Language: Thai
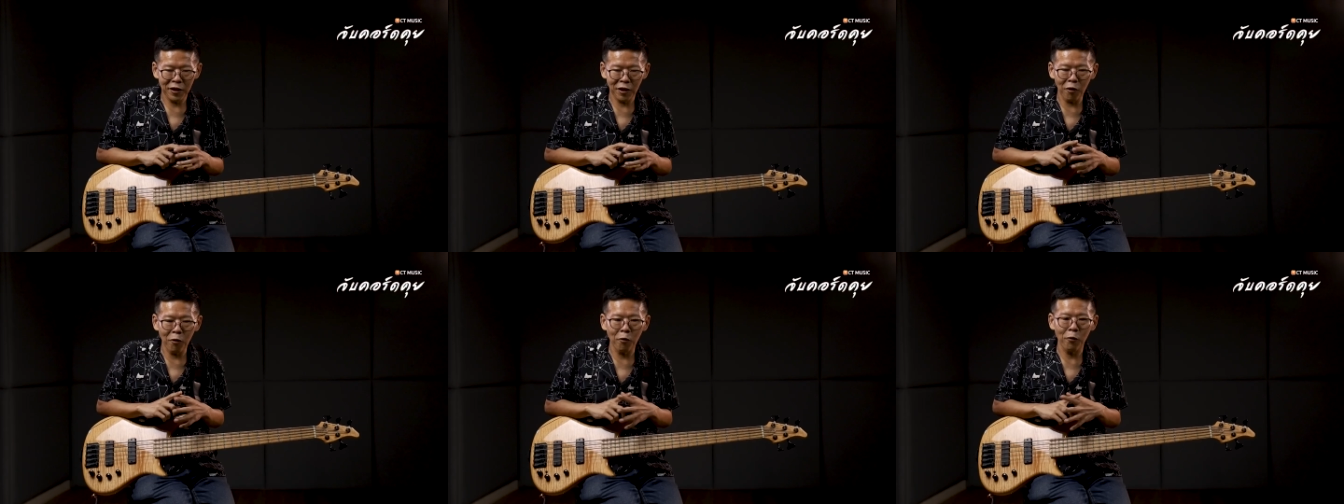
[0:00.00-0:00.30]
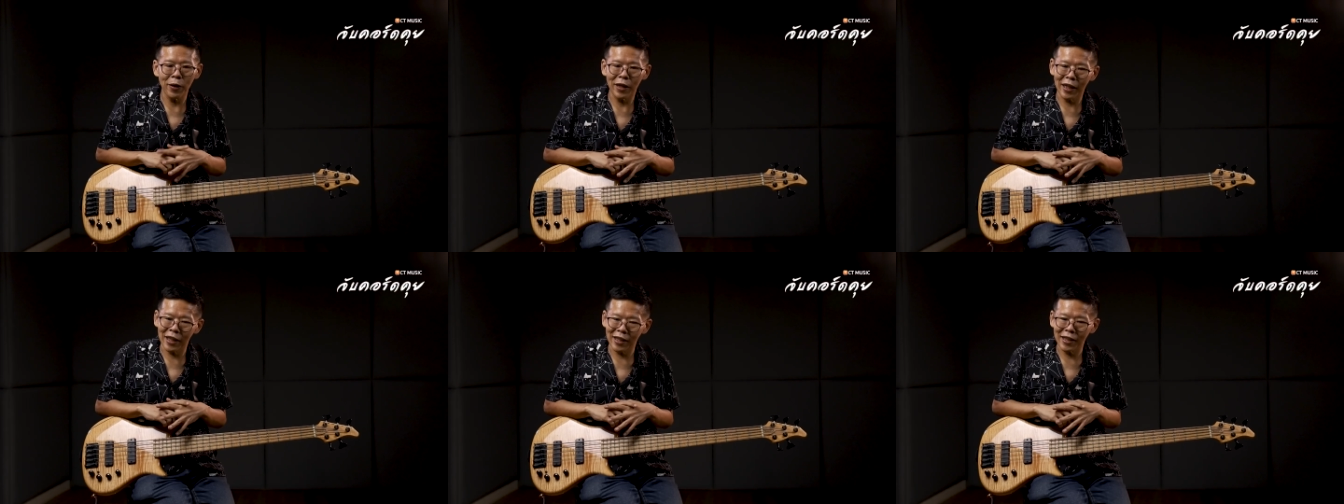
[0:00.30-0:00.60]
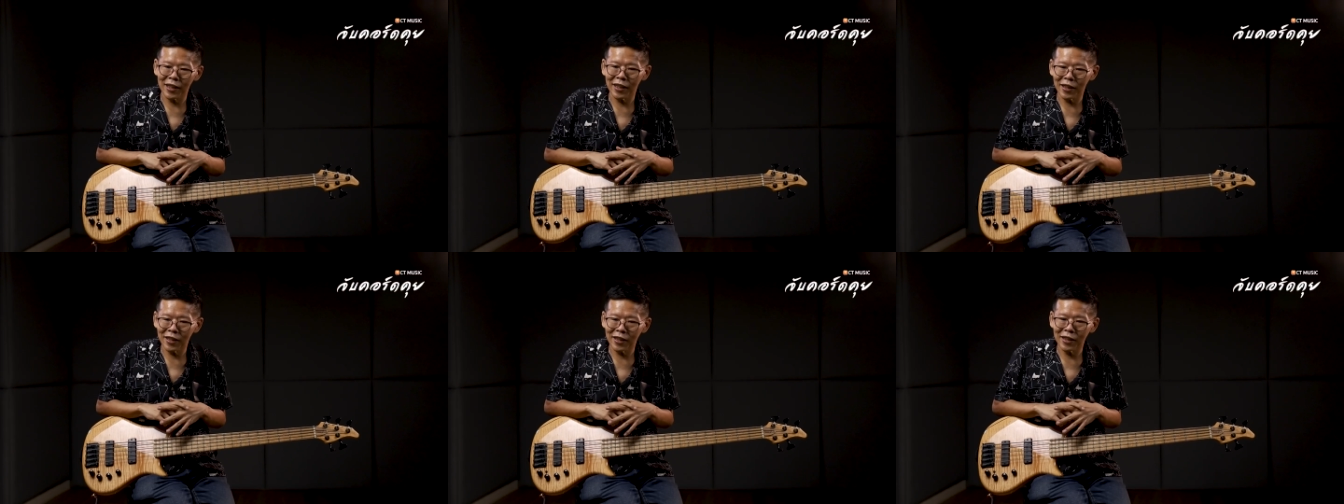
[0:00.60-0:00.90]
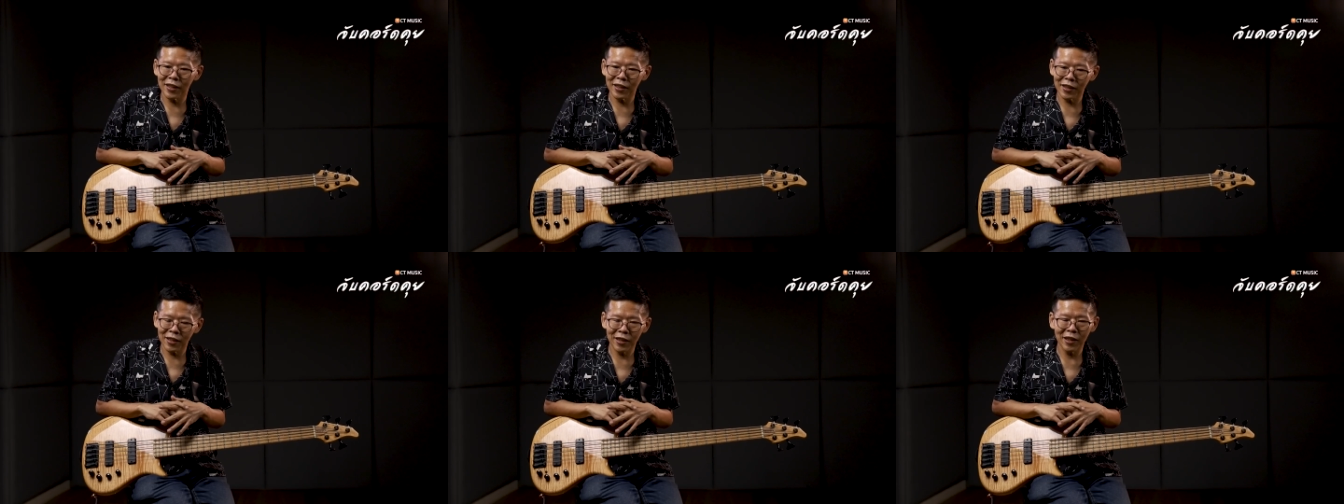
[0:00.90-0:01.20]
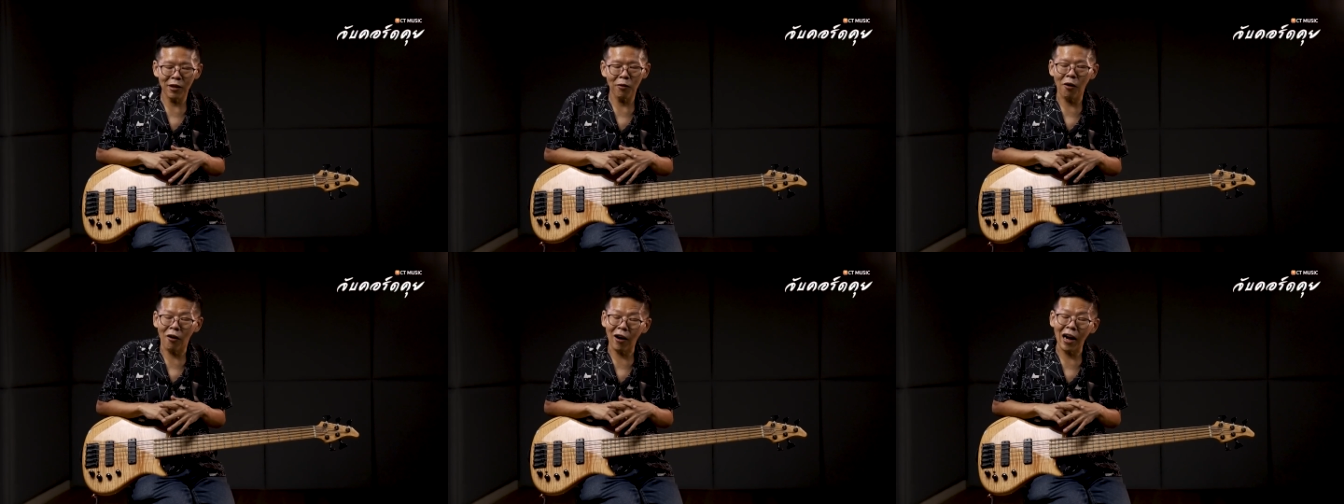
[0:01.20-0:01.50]
ต้องคุยกับ
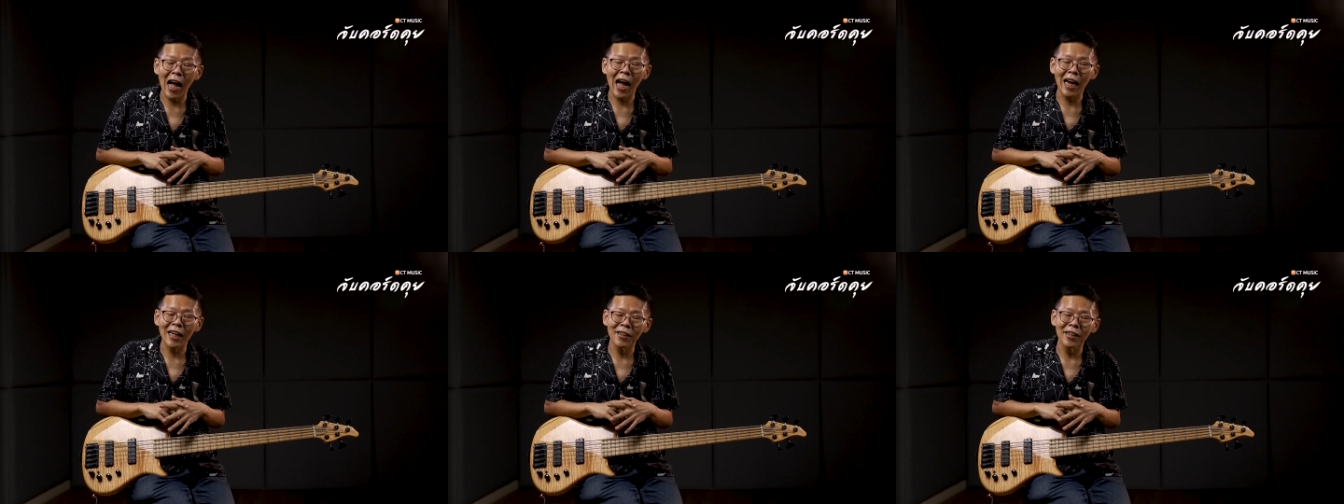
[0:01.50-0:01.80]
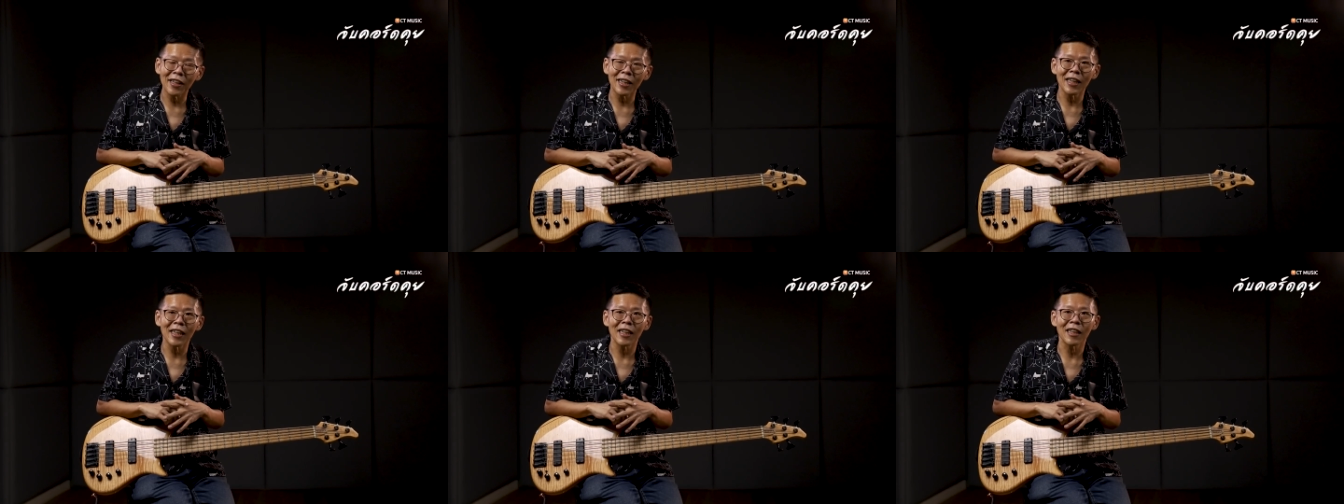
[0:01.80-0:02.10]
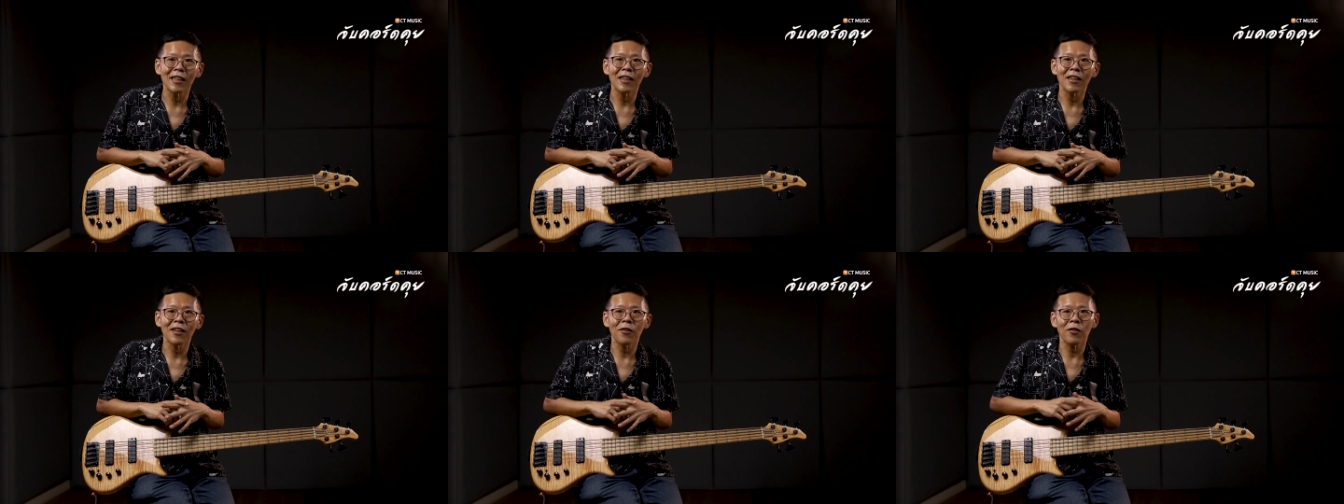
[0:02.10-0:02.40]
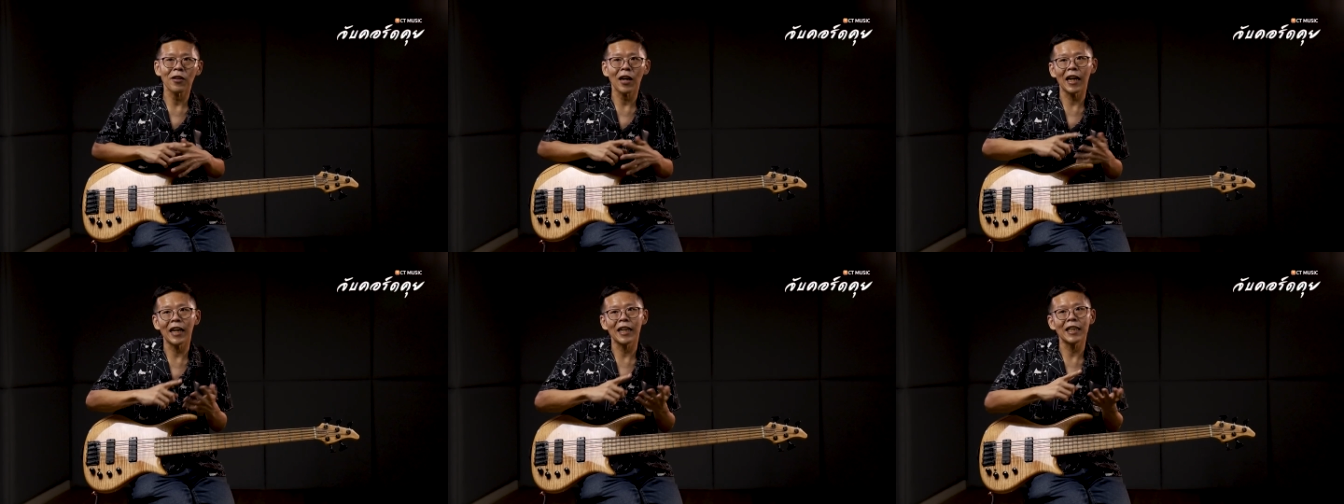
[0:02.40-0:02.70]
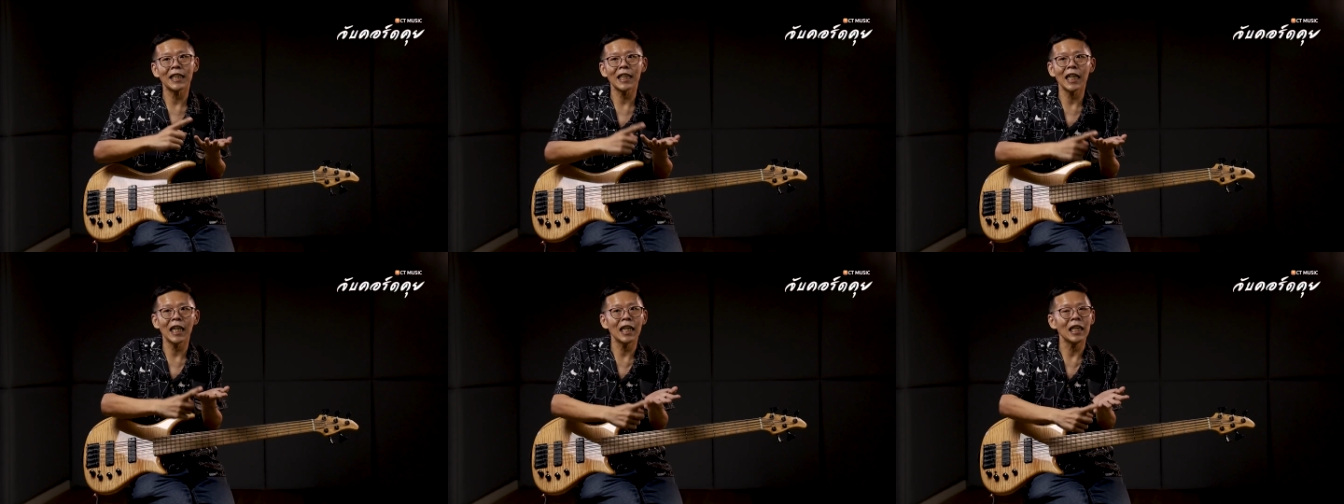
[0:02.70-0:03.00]
เจ้าของงานเขานิดนึงอาเล
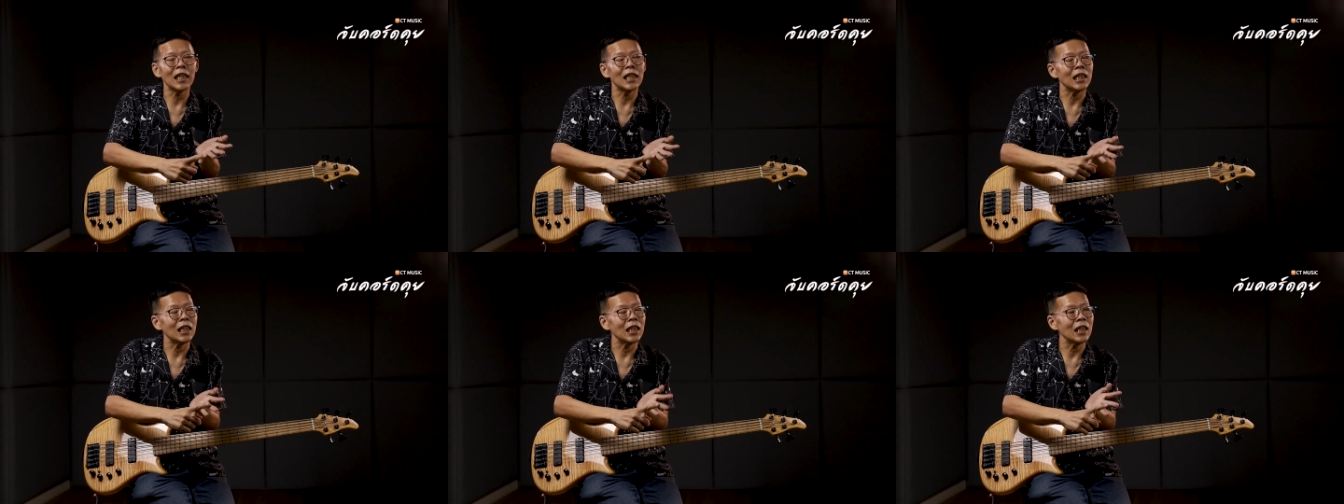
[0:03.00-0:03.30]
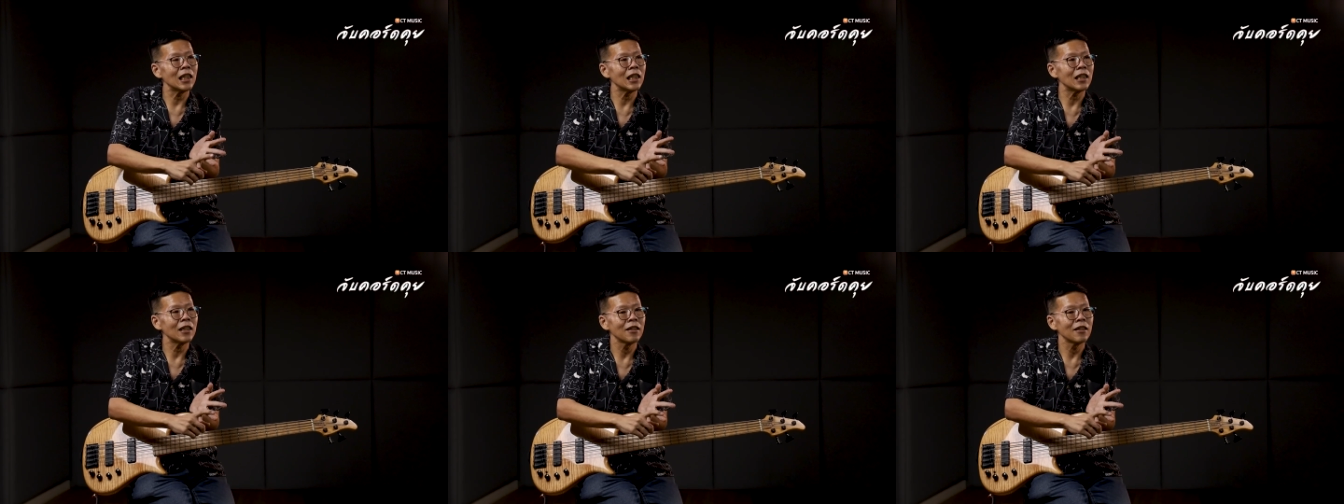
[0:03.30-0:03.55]
นเจอร์ หรือ